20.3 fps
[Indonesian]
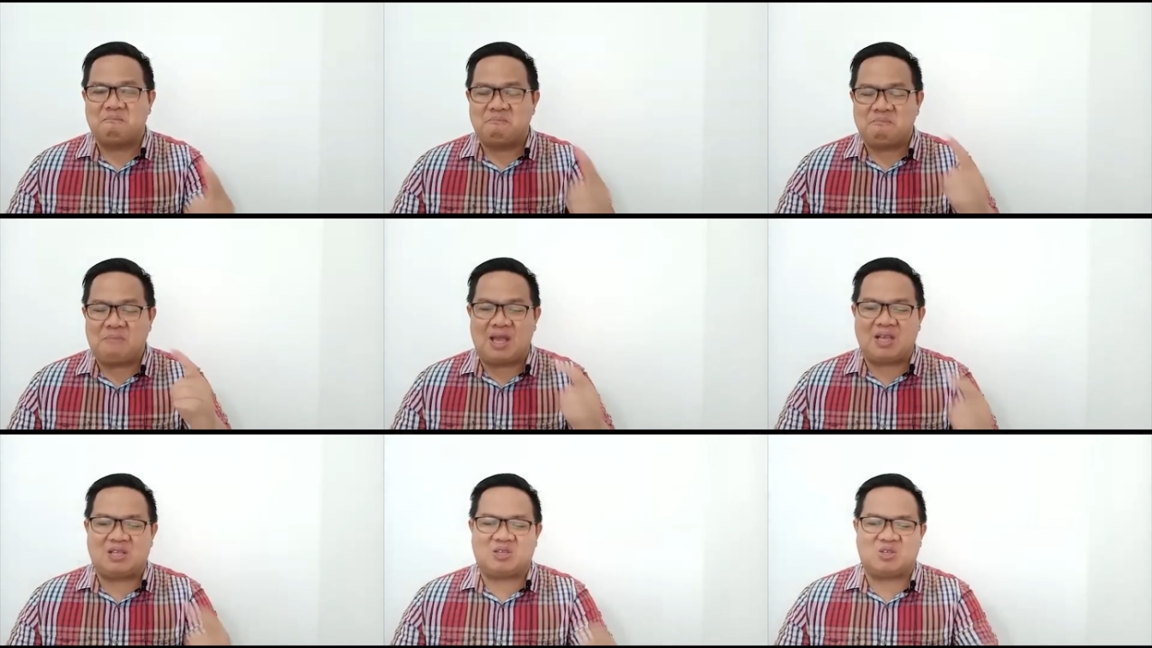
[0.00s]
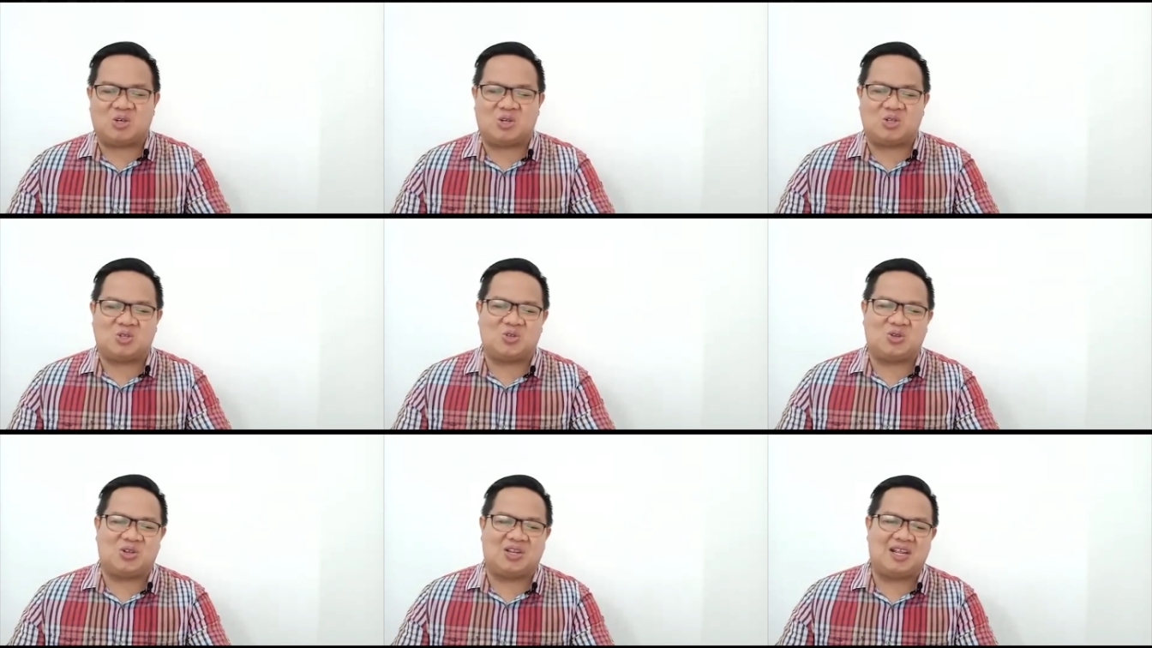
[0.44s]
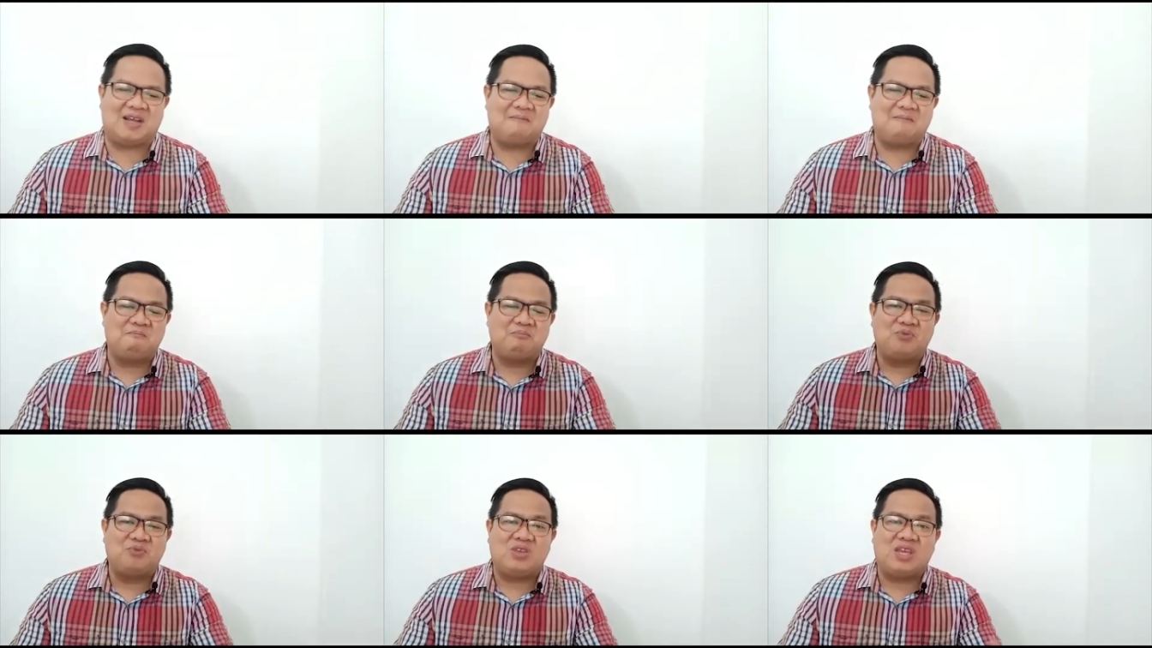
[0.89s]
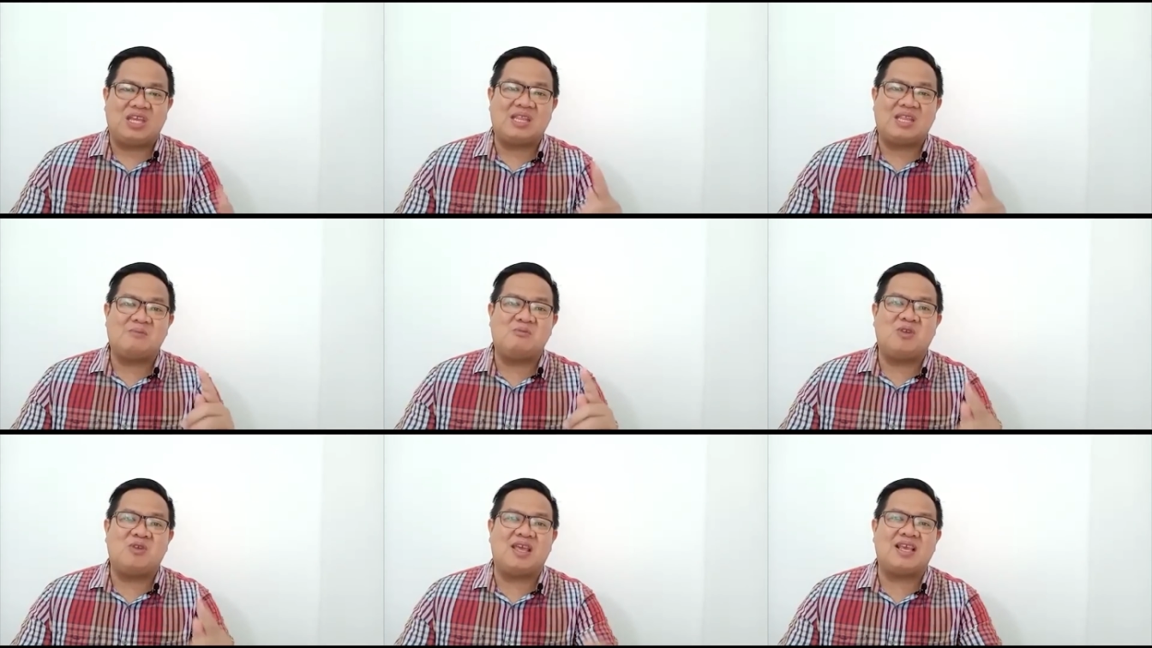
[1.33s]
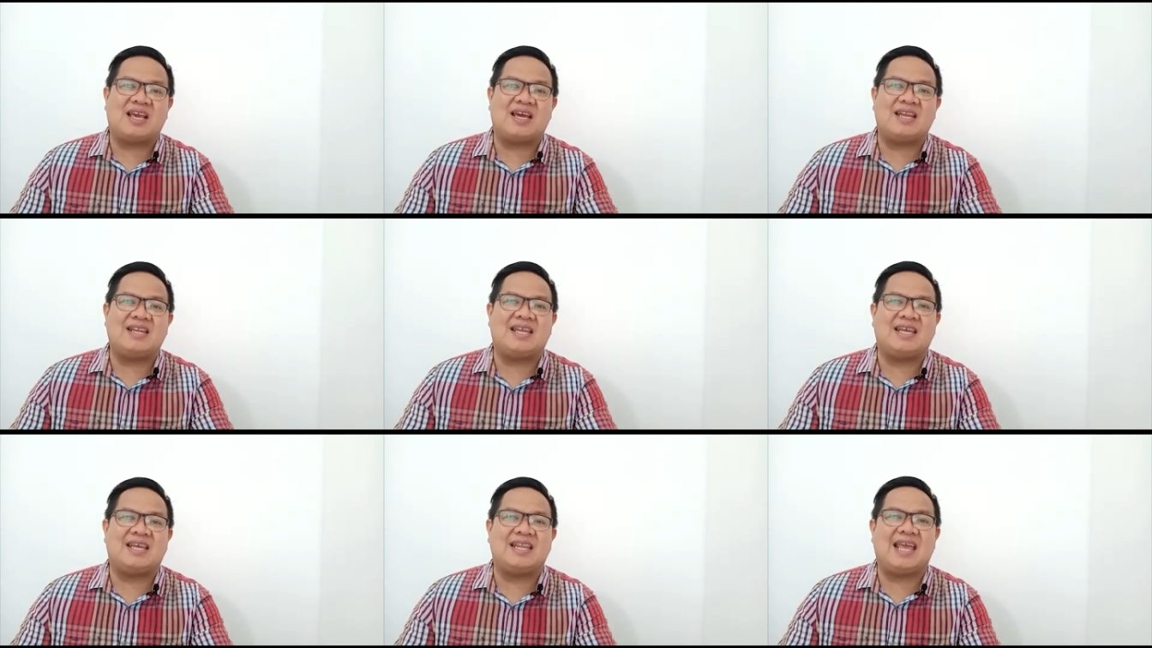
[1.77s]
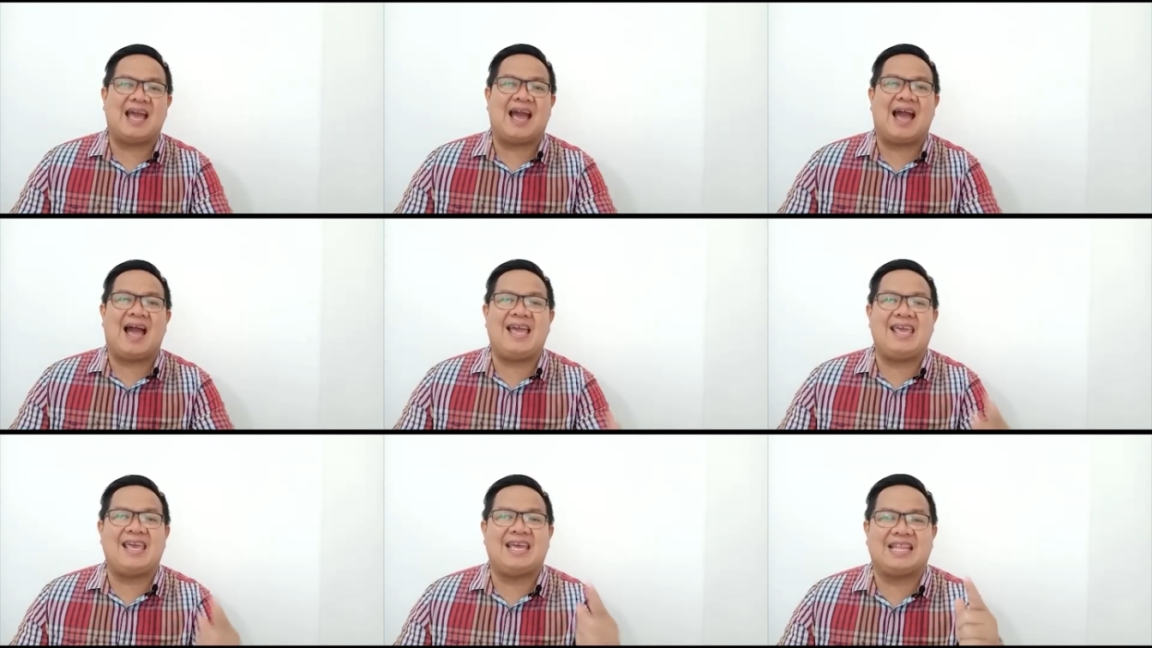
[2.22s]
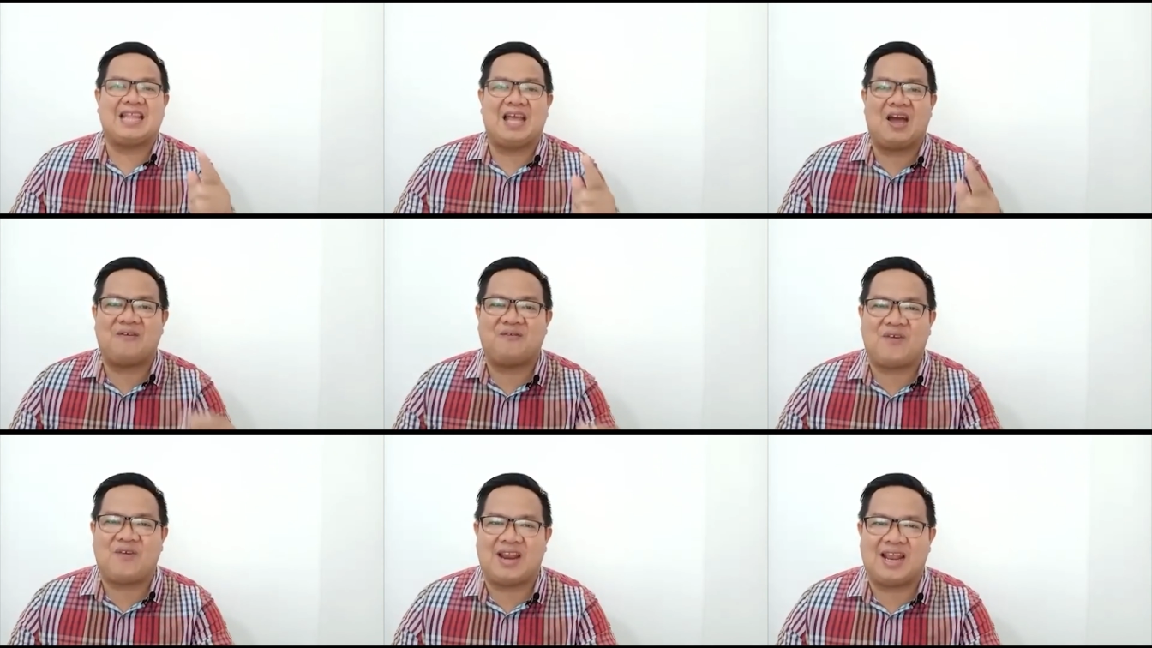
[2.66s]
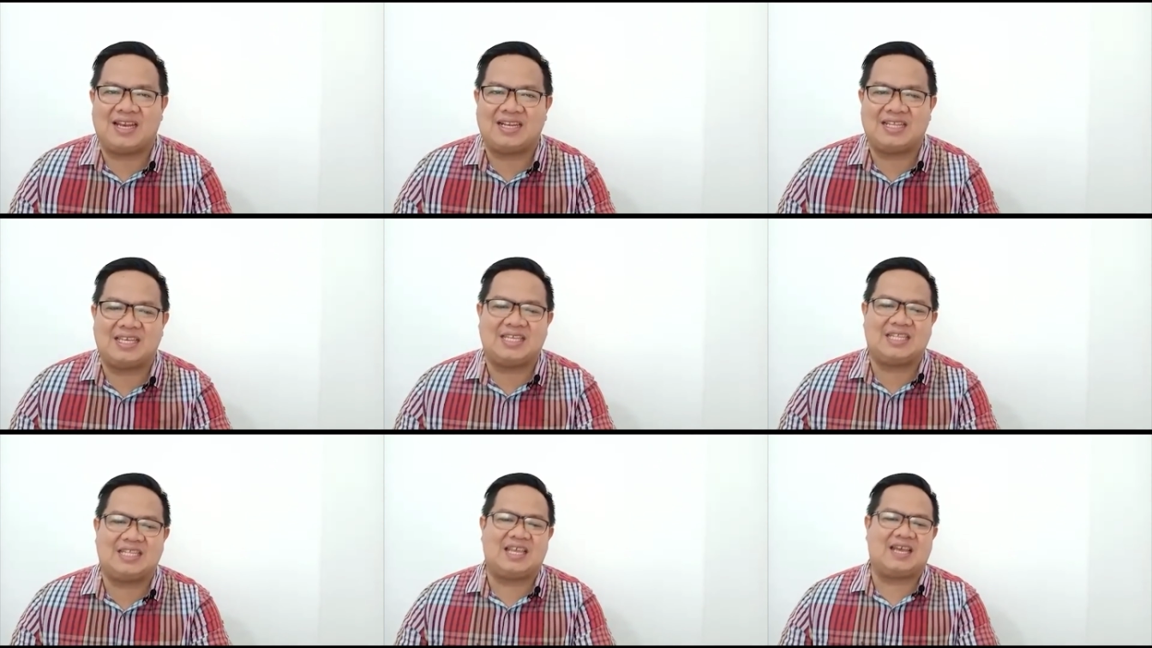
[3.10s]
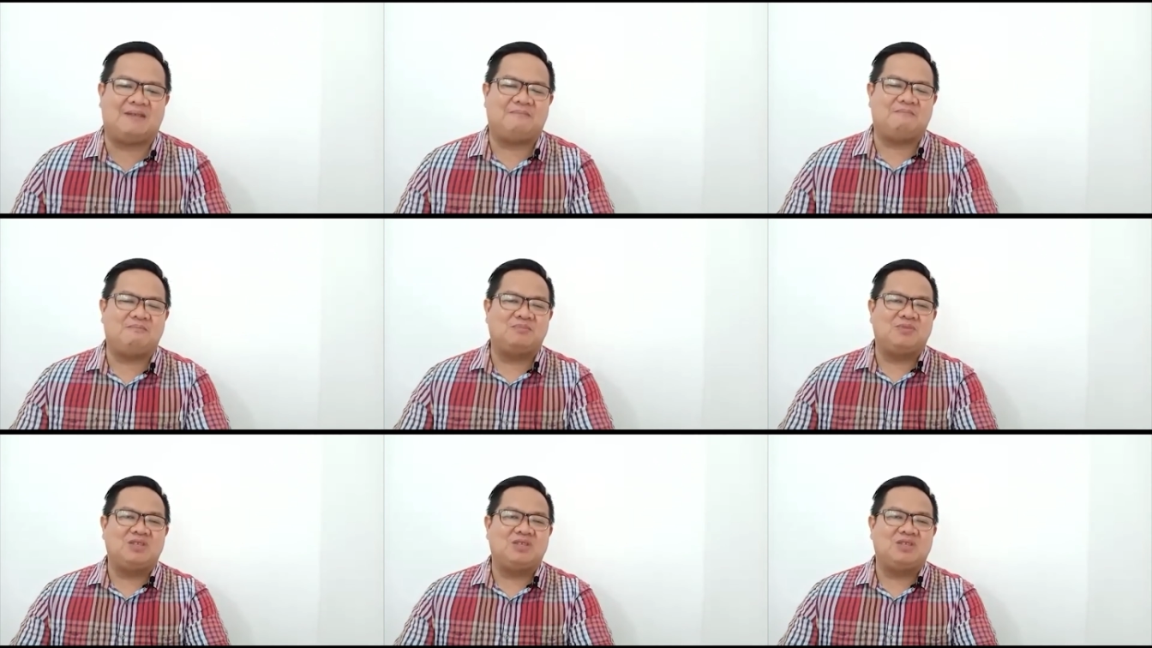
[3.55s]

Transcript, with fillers: Baik saudara-saudara, kita mulaikan dari ayat hafalan kita.